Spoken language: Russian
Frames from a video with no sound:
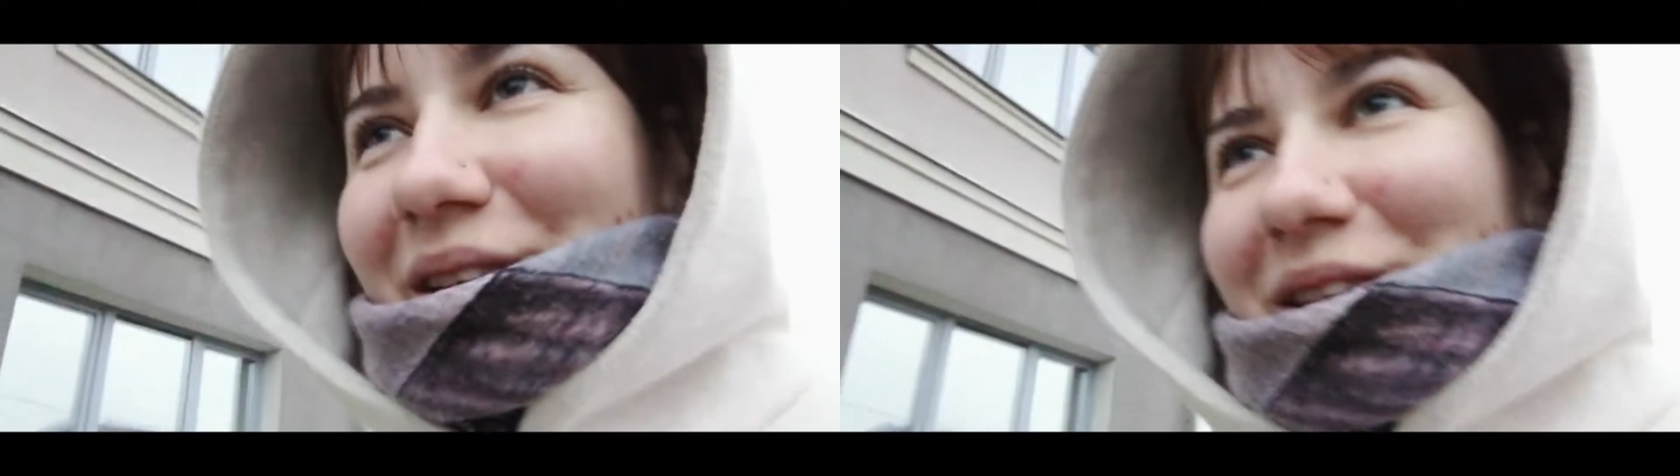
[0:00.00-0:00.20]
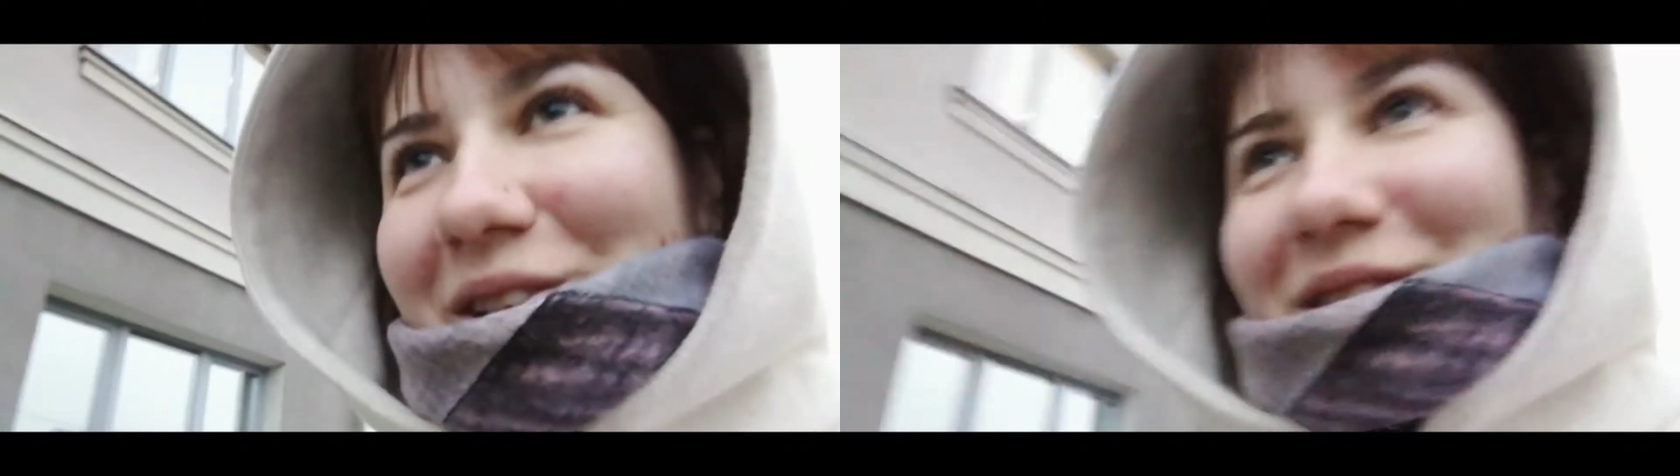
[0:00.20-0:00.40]

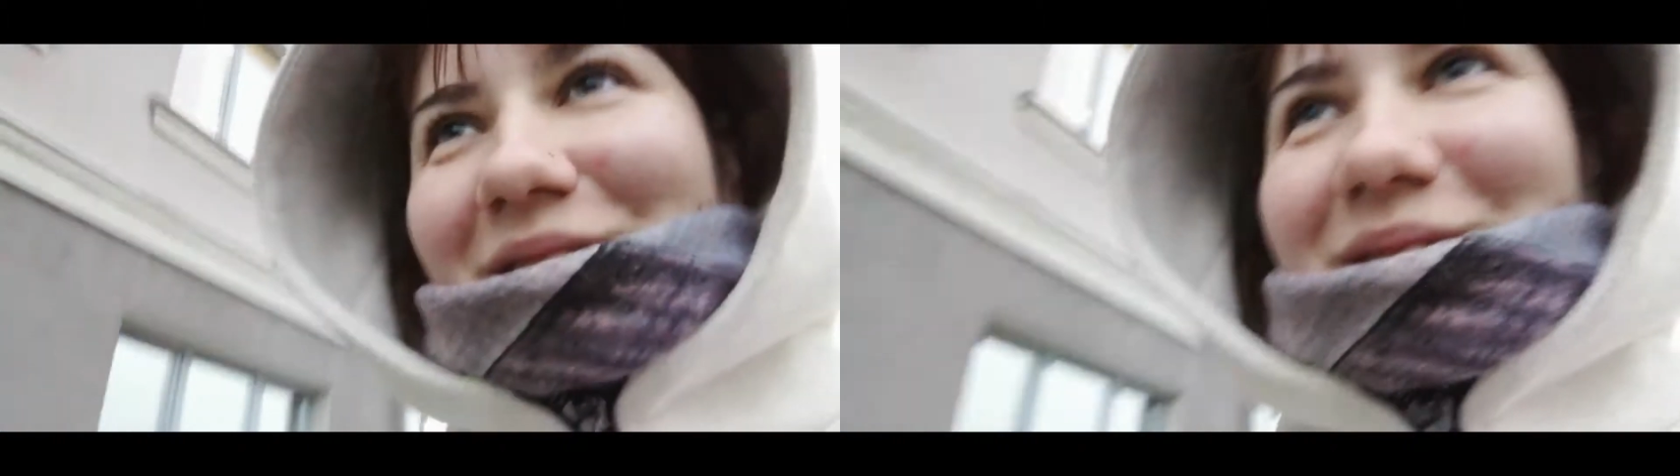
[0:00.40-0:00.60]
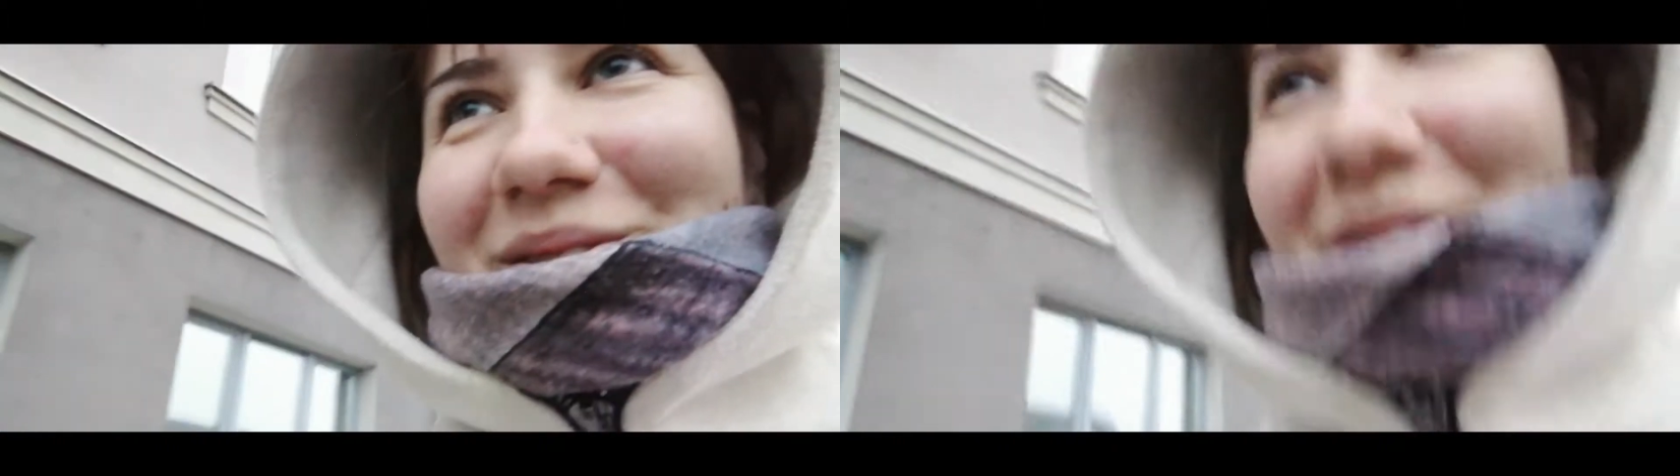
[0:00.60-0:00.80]

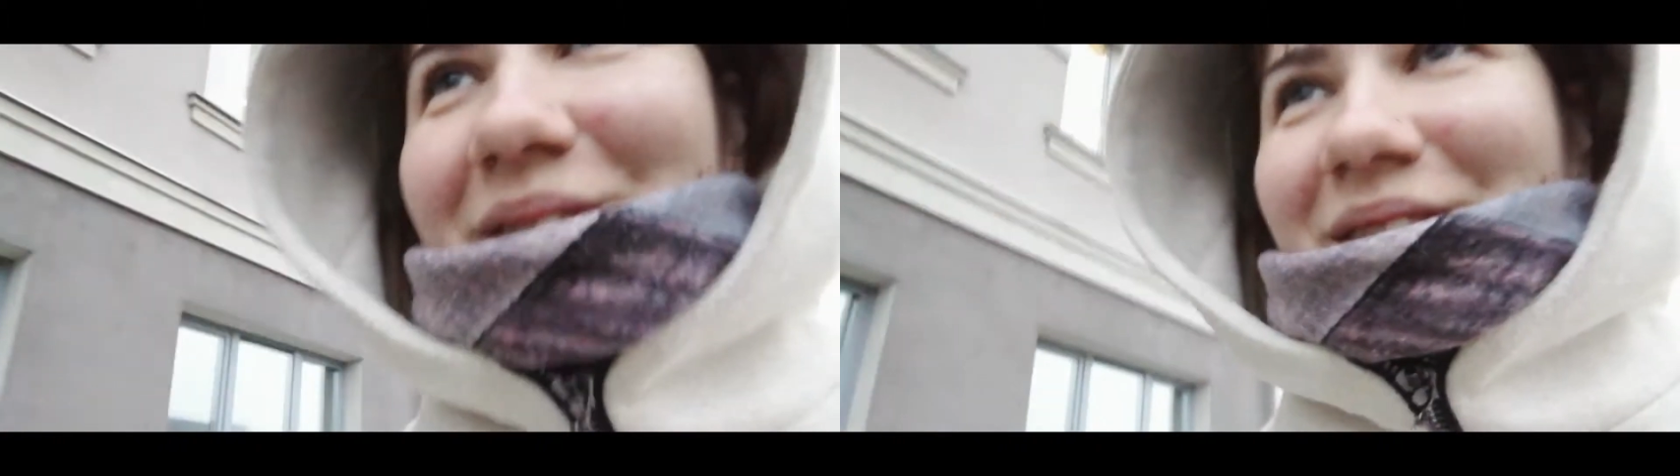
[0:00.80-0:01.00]
яичницу